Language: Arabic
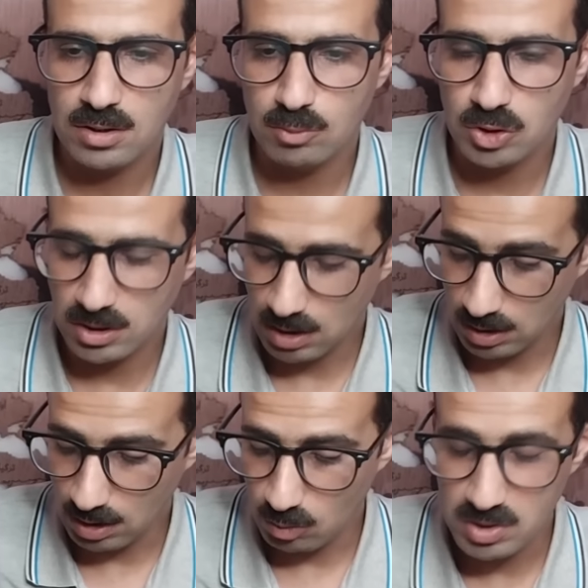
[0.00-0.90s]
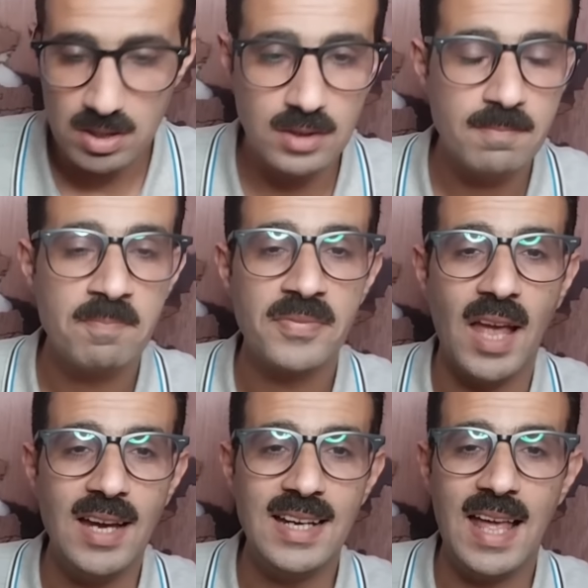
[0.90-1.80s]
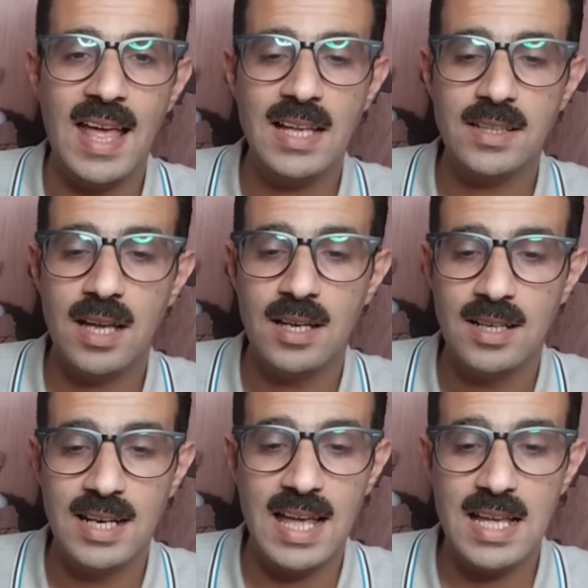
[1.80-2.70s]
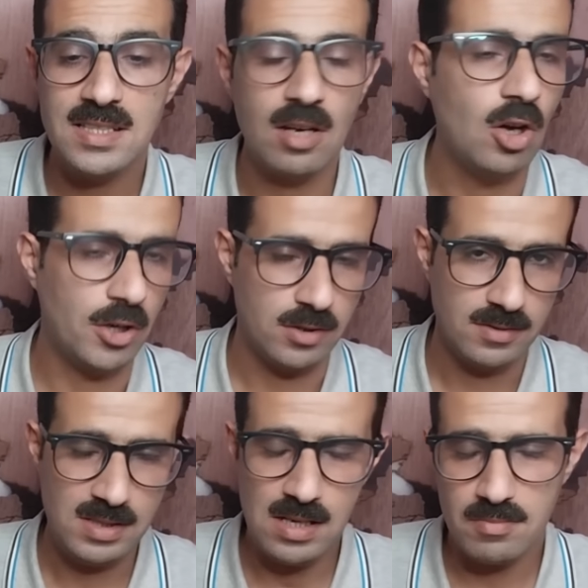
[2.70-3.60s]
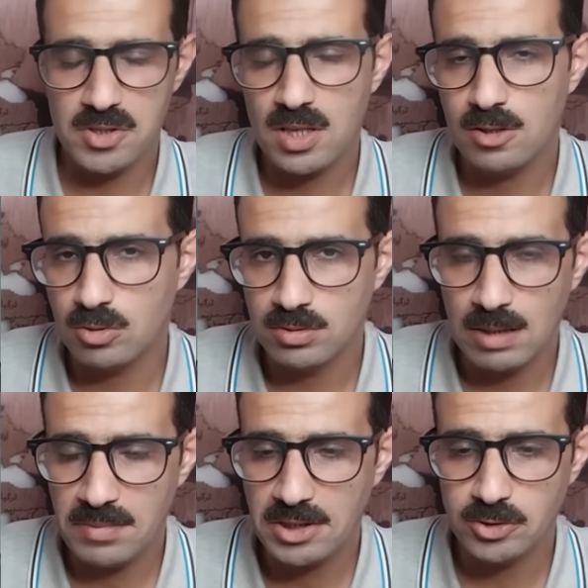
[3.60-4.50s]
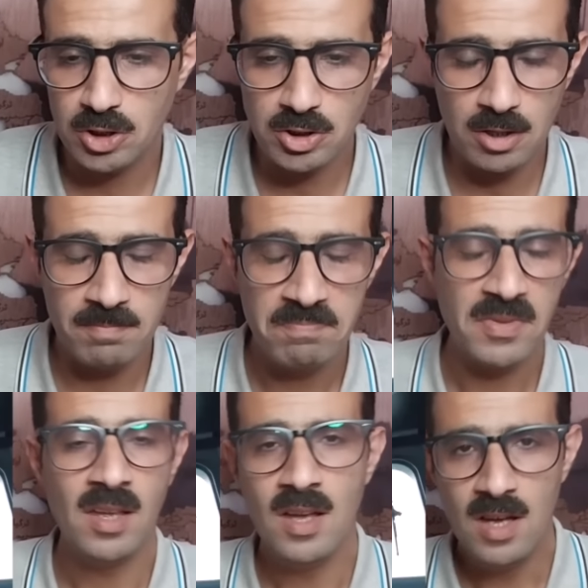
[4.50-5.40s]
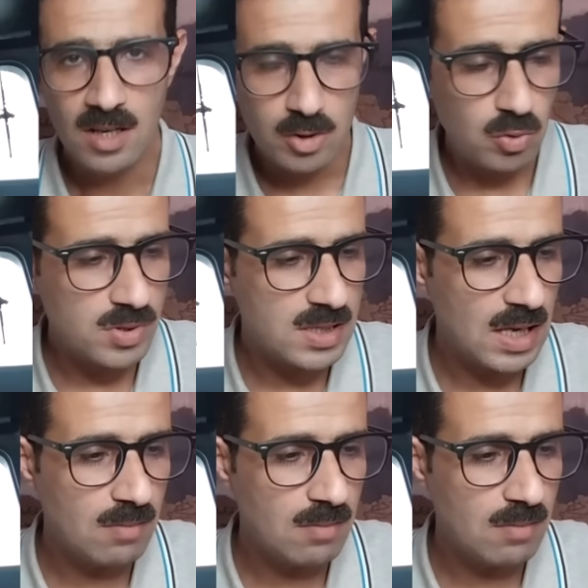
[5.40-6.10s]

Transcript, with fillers: المضادة للغواصات لهذا لهذا الغرض زي ما ظهر قدام حضرتك روسيا